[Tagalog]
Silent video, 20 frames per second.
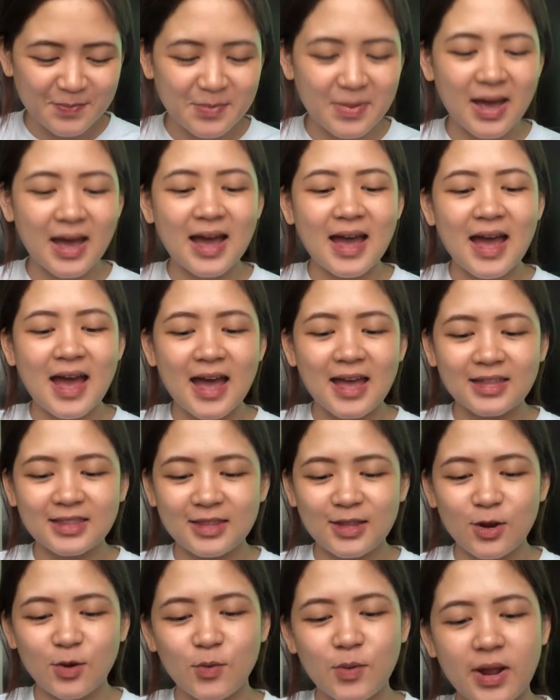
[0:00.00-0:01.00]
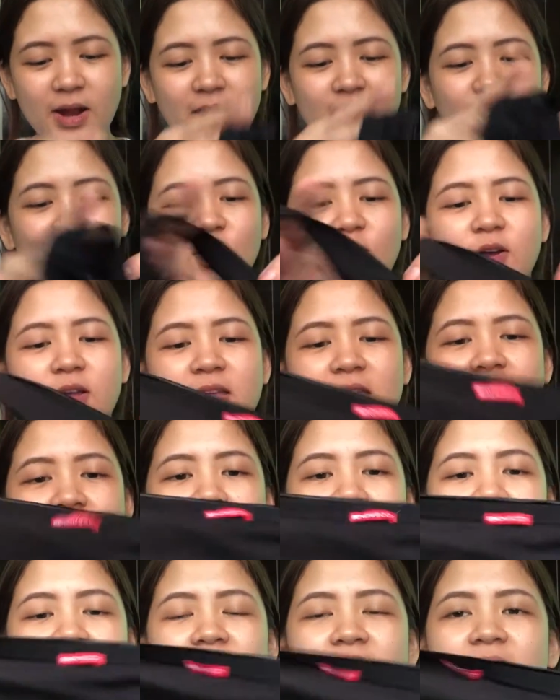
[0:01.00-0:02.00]
Baka underwear ko.
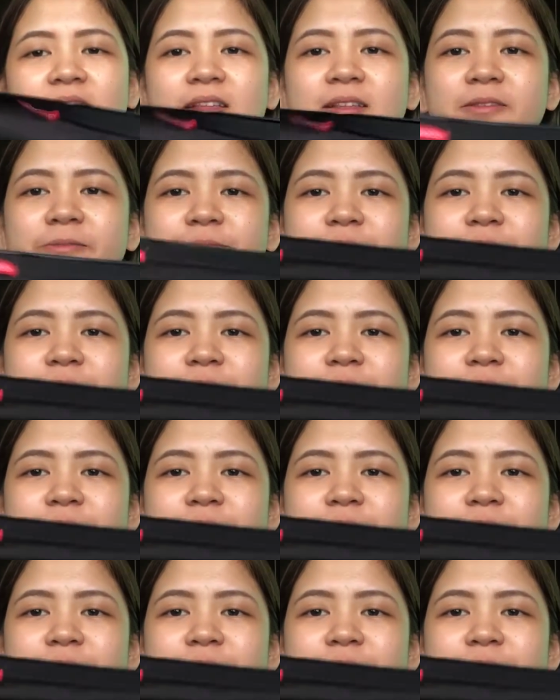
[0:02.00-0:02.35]
Yan.